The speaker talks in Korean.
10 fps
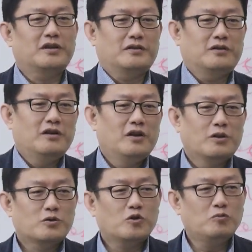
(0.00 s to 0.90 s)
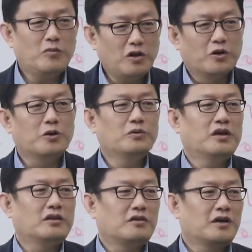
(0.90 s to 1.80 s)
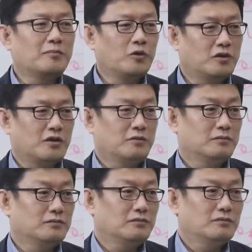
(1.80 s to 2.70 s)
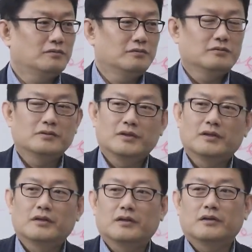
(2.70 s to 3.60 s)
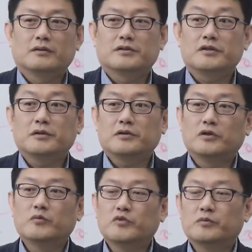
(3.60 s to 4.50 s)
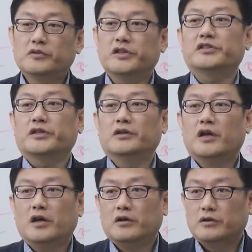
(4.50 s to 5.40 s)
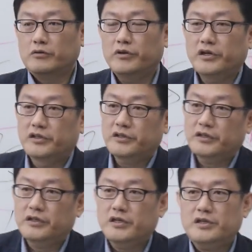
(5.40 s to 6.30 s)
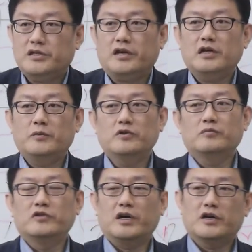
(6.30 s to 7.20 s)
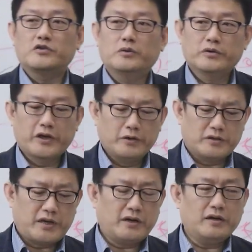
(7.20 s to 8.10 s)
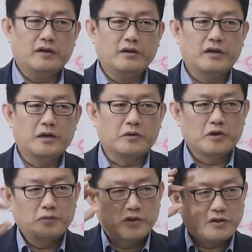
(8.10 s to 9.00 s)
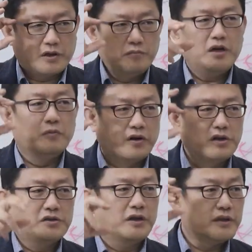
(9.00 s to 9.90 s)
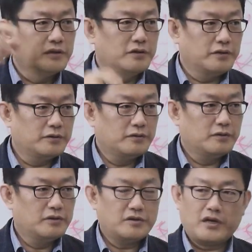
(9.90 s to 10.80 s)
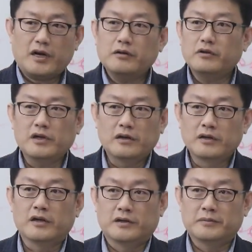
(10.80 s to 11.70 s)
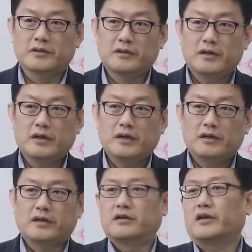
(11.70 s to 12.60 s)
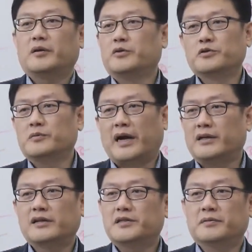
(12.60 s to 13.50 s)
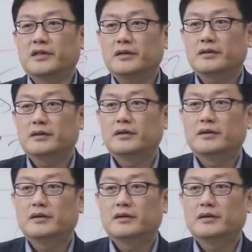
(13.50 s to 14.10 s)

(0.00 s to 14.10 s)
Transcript: 끝나요. 조금만 어려운 얘기 들어가면 못 따라옵니다. 지금 그런 부분도 있어요. 우리 어려, 이 책을 보는 문화가 좋은 게요. 책을 읽어내려면 여러분이 정말 머리를 써야 되거든요. 책 한 권 읽어내려면. 근데 그렇게 요즘 안 읽습니다.